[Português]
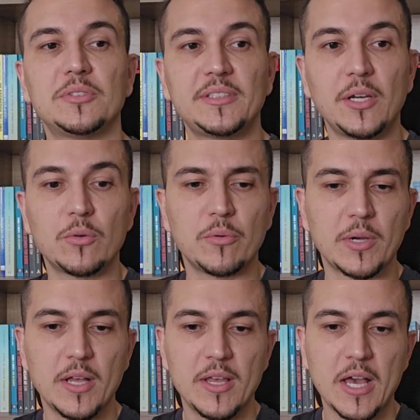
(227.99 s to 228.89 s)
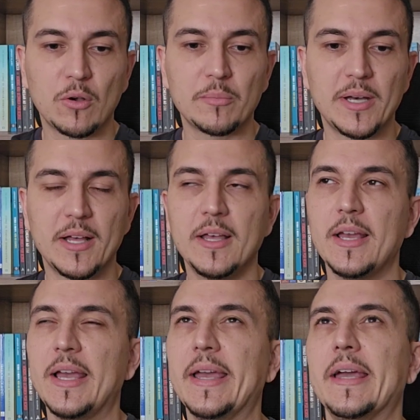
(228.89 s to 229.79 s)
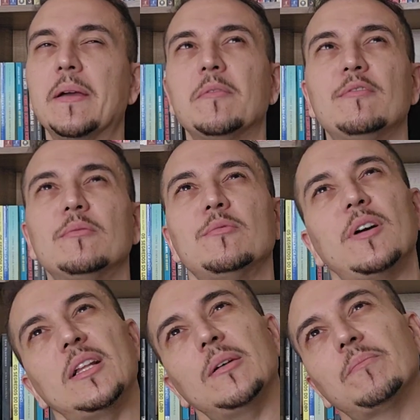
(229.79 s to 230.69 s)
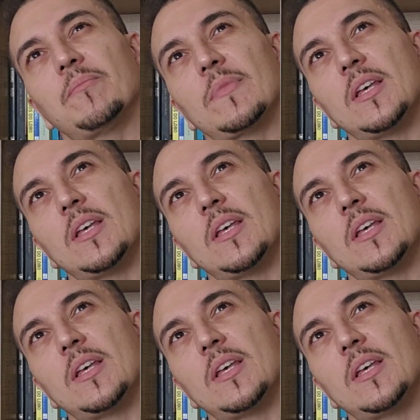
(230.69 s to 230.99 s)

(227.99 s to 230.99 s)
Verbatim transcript: Você tem alguma, alguma, é, vamos falar,